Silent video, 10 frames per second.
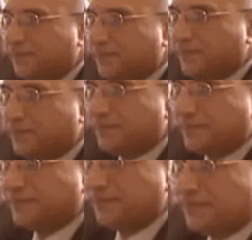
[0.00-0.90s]
قبلنا
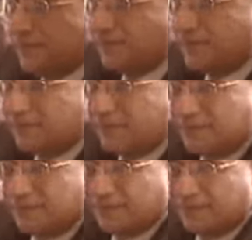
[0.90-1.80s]
مبدا الانتخاب
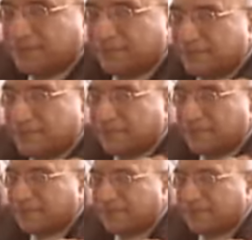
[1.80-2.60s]
اساسا مبدا